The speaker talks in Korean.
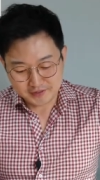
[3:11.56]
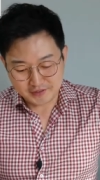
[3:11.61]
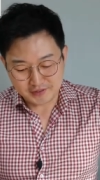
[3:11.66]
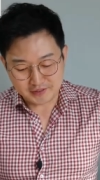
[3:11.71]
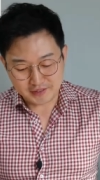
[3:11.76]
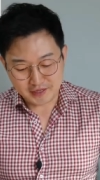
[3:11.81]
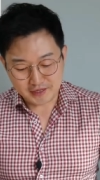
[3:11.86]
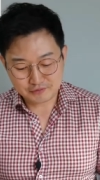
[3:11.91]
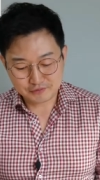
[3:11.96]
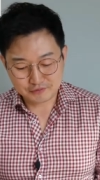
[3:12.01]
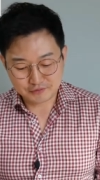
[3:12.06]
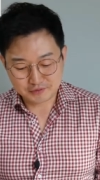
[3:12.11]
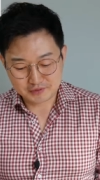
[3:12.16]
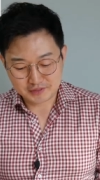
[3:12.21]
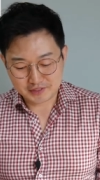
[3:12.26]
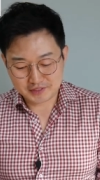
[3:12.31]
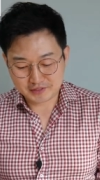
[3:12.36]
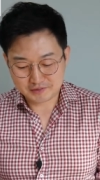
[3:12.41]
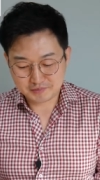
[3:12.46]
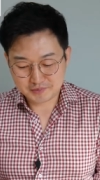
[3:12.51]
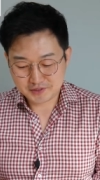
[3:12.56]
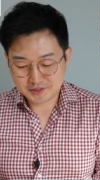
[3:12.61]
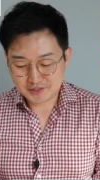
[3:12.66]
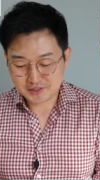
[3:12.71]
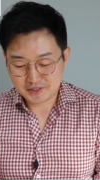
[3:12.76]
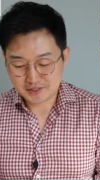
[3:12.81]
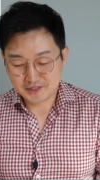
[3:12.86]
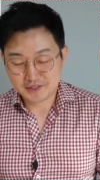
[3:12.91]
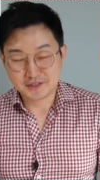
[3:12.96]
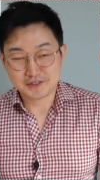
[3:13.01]
네, 한국 이름은
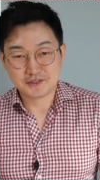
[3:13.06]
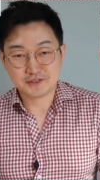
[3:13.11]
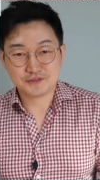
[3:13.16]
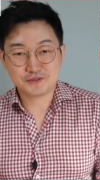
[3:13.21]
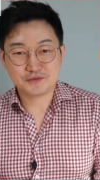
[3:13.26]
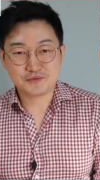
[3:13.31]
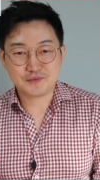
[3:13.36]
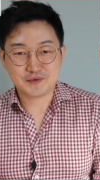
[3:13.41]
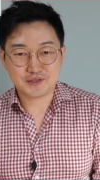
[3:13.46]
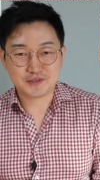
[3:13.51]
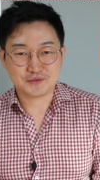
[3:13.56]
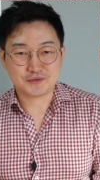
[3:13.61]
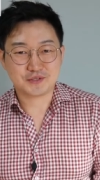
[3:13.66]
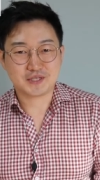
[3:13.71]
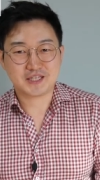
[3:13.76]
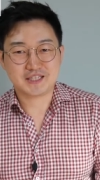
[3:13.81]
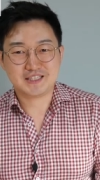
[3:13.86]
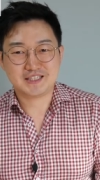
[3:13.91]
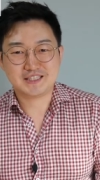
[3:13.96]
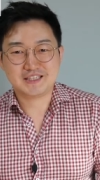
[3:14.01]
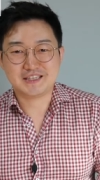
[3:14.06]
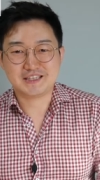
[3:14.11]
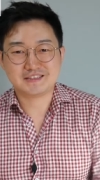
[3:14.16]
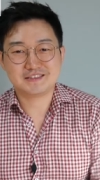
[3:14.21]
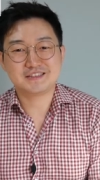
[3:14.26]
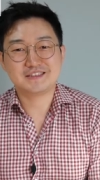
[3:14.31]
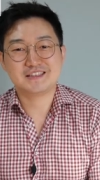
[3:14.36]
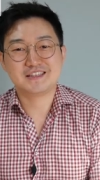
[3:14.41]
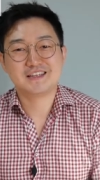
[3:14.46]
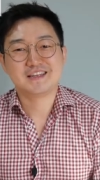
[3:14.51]
이노마
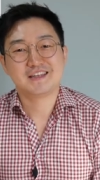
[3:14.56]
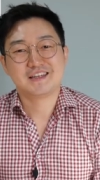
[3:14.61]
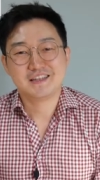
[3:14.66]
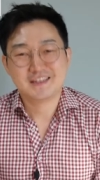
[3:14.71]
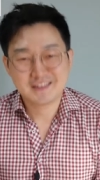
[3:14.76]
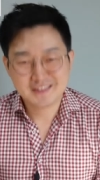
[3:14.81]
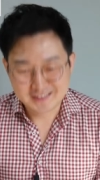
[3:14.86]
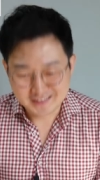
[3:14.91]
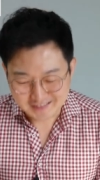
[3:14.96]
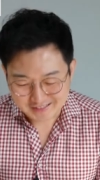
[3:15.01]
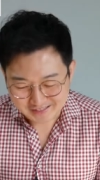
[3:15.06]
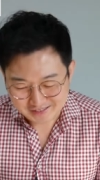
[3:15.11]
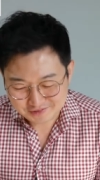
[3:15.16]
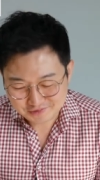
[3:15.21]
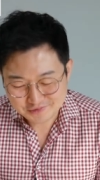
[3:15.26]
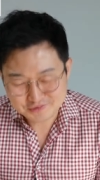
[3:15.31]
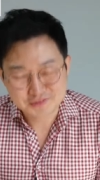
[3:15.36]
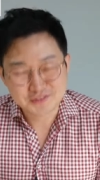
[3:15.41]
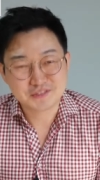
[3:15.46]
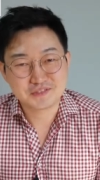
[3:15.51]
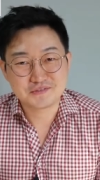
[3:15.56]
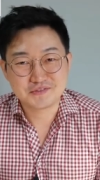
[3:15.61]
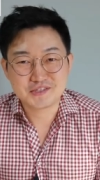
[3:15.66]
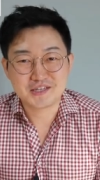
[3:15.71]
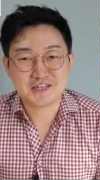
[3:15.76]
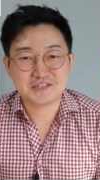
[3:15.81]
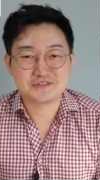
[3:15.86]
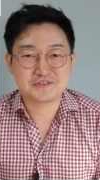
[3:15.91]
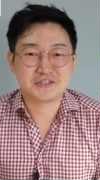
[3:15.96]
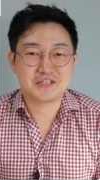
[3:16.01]
요세키라는 네, 한국 이름을
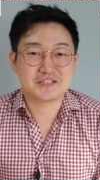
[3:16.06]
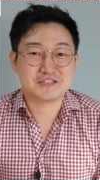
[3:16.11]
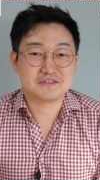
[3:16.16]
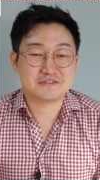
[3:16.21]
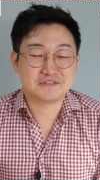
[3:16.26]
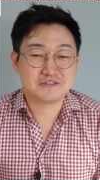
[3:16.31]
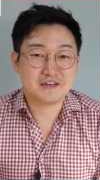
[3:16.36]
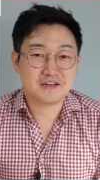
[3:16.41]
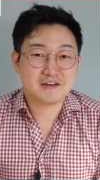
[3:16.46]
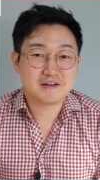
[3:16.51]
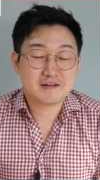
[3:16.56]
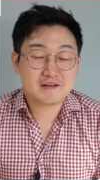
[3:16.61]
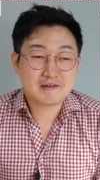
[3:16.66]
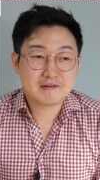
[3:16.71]
가지고 계시고요.